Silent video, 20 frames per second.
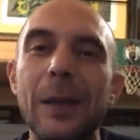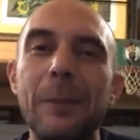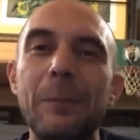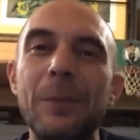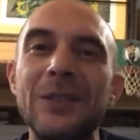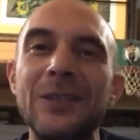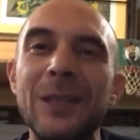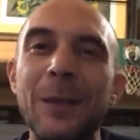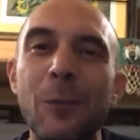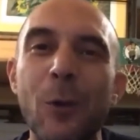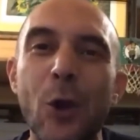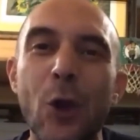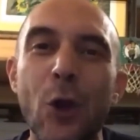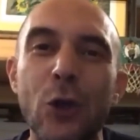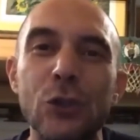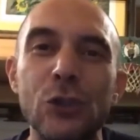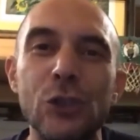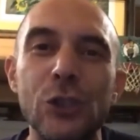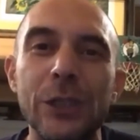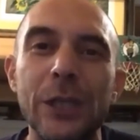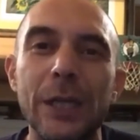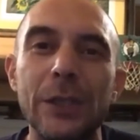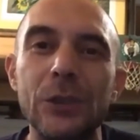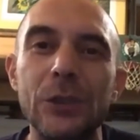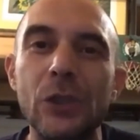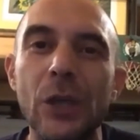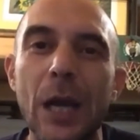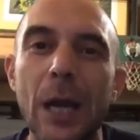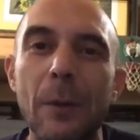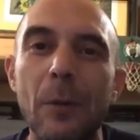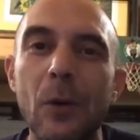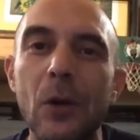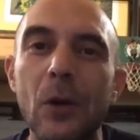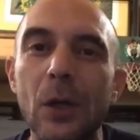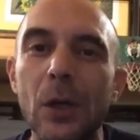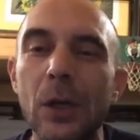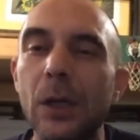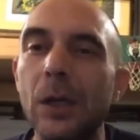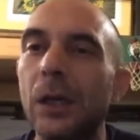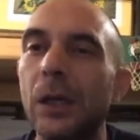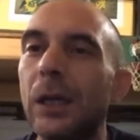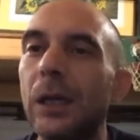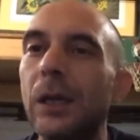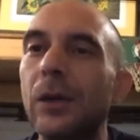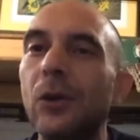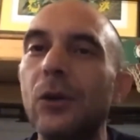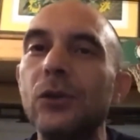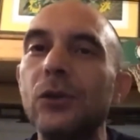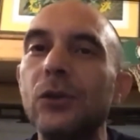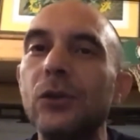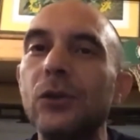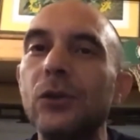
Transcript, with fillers: epistemologica, diciamo, eh,